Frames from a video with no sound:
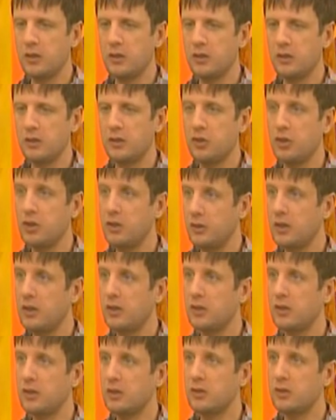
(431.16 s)
Э,
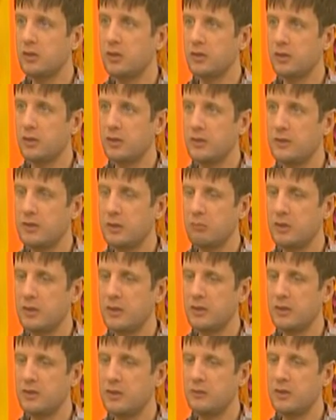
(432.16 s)
интернет, есть
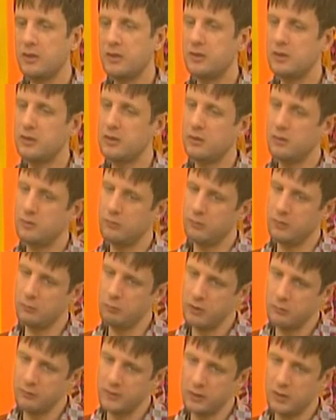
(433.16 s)
обратная связь. Э,
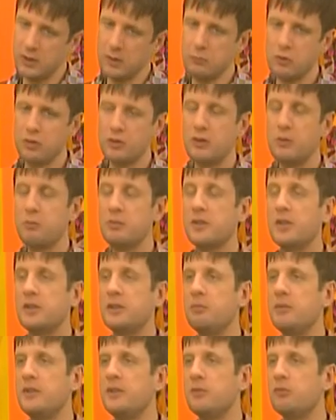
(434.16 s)
мне всегда можно
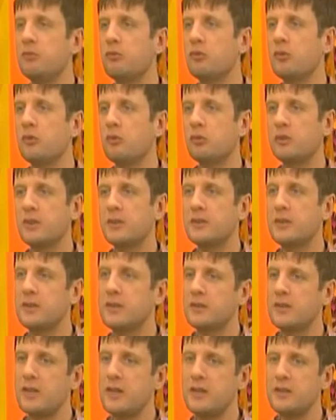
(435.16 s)
написать письмо. У нас так.
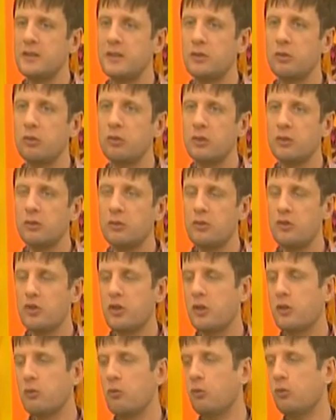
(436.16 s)
есть сайт
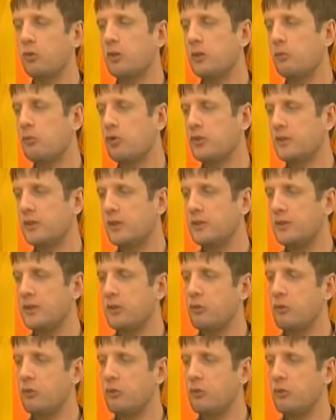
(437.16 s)
didula.ru, куда может зайти угу.